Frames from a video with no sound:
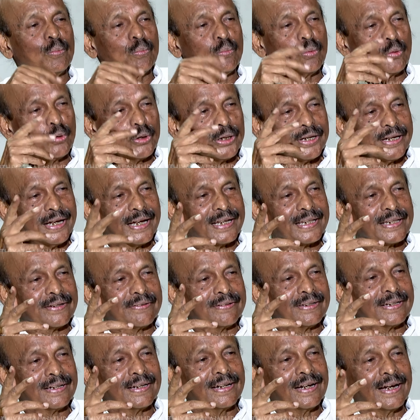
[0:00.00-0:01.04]

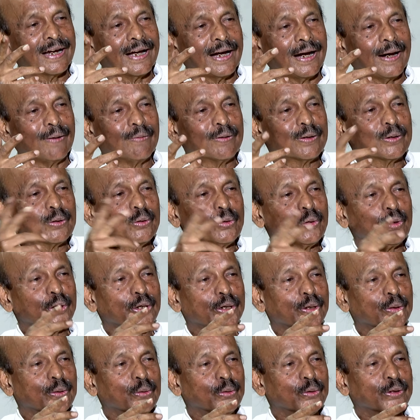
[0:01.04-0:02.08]
புரியாதவர் அவர்
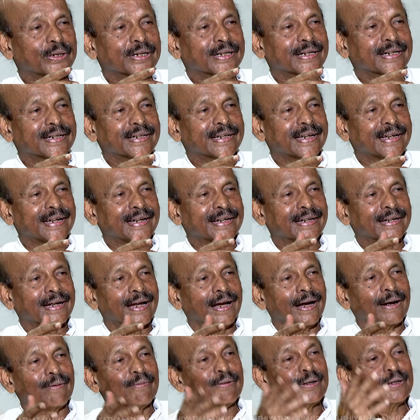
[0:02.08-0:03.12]
கூறிய கூற்றுக்கு ஏன்
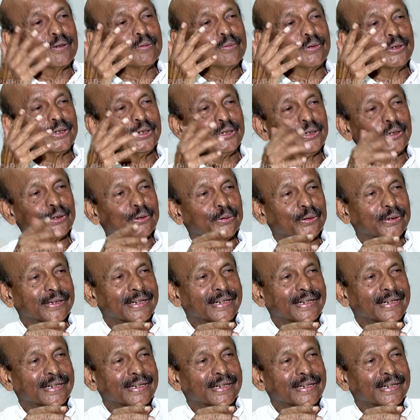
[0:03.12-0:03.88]
அவ்வளோ முக்கியத்துவம்